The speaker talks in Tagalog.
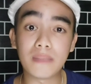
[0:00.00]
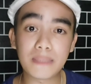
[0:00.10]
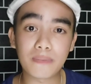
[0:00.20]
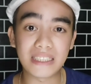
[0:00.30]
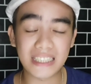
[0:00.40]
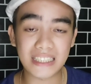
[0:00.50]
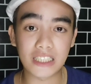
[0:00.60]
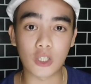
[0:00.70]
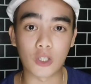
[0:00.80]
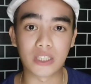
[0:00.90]
ni Miss Princess
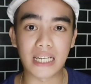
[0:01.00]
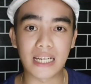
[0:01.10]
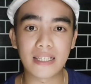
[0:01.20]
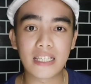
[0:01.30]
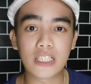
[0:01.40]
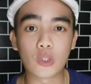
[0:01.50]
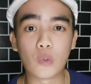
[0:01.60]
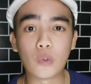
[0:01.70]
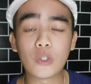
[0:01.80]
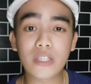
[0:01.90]
Lisondra.
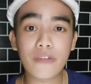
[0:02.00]
So, yung